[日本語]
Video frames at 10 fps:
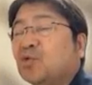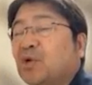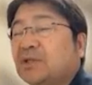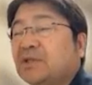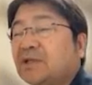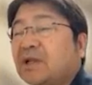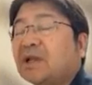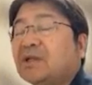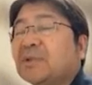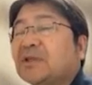隣、
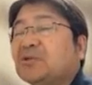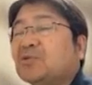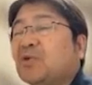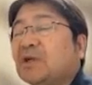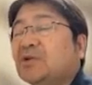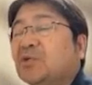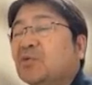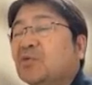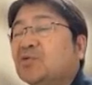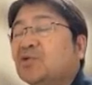さらにまた隣
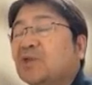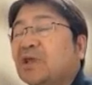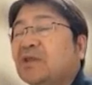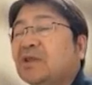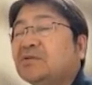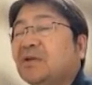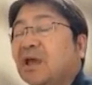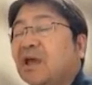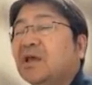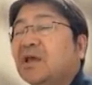のその点です
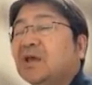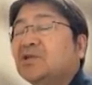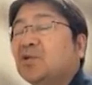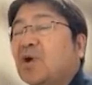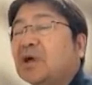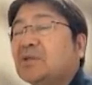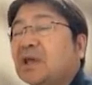ね、その